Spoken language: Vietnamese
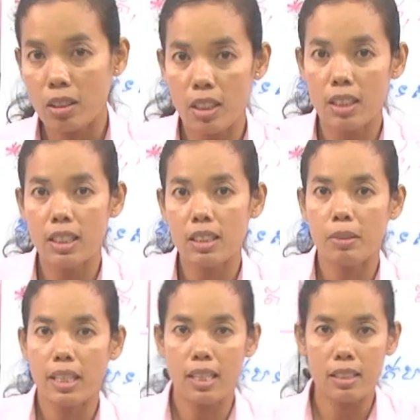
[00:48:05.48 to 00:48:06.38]
tiết chẳng nhau
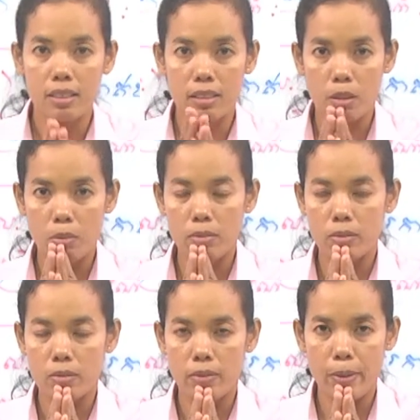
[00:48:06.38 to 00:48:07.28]
cái nào xong
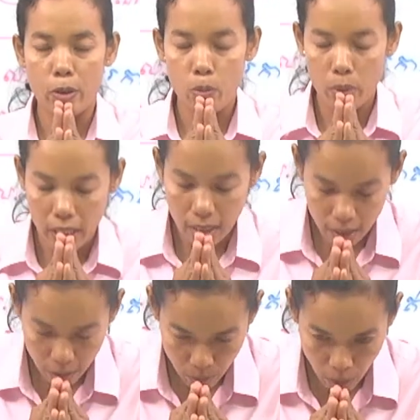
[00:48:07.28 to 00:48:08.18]
bài cùng lía
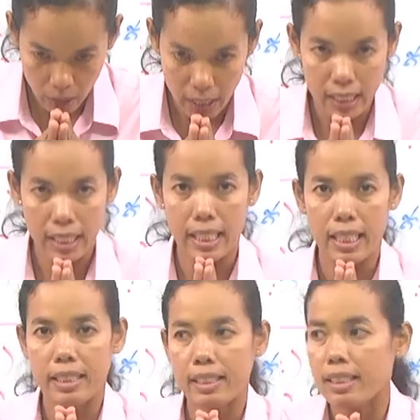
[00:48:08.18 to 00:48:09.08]
khăn máu đi cái
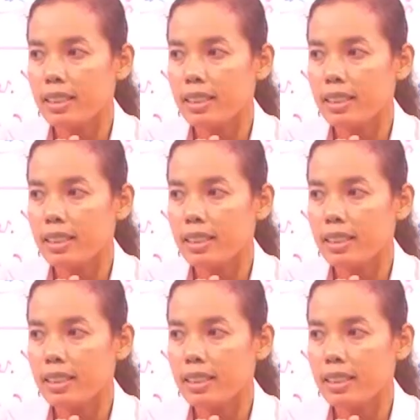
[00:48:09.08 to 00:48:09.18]
này.